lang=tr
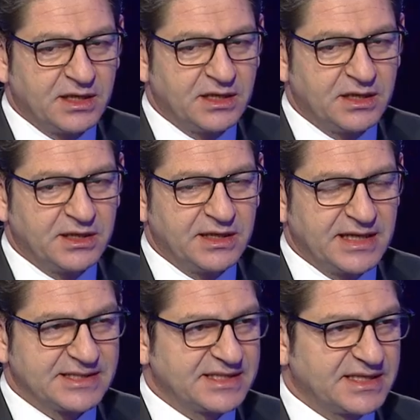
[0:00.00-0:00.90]
e, ne
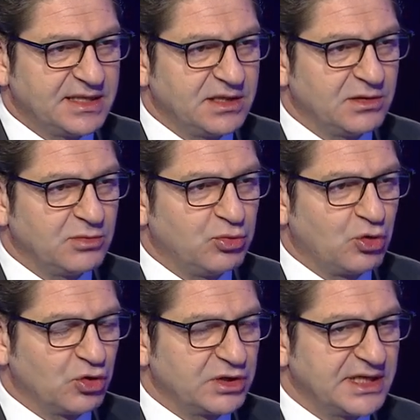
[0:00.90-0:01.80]
yazık ki bu
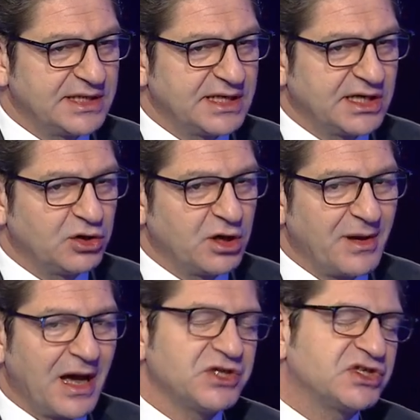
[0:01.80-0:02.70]
konuda geride kalıyor.
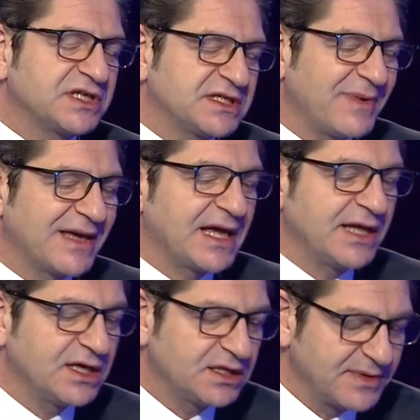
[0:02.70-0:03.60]
Ve açıkçası ben
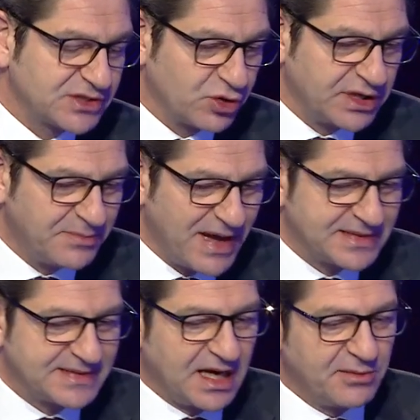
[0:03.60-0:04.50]
kendi adıma söyleyeyim. Ben
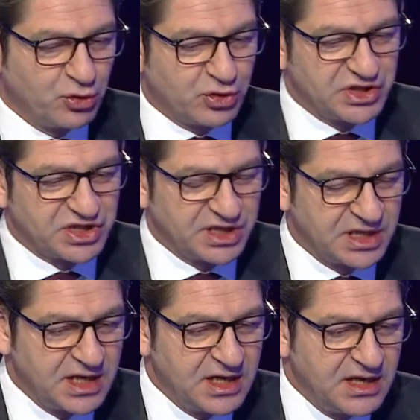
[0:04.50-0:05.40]
Sta Bükreş'in
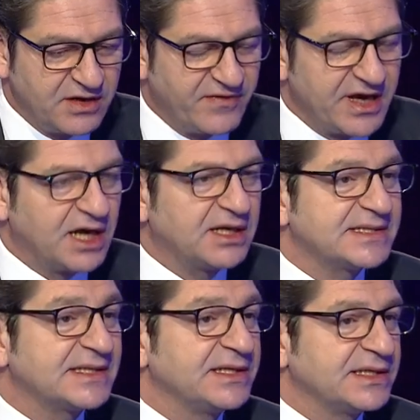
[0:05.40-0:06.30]
veya
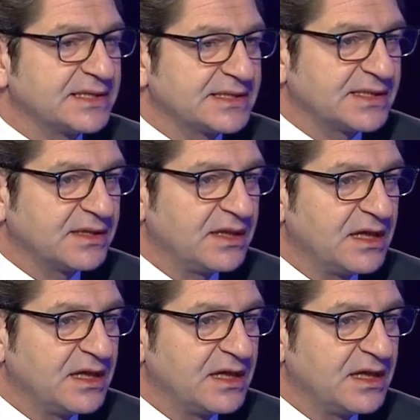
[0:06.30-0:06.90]
Kızıl Yıldız'ın